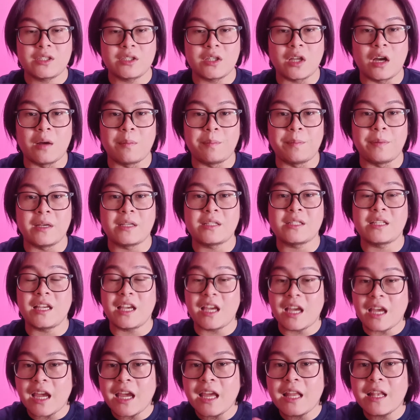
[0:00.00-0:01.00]
topics
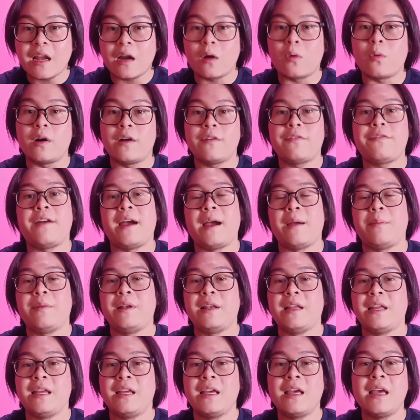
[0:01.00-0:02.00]
in our
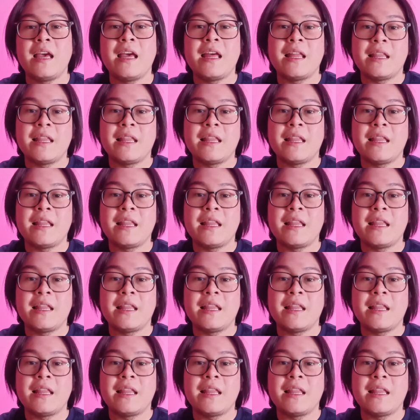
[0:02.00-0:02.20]
family,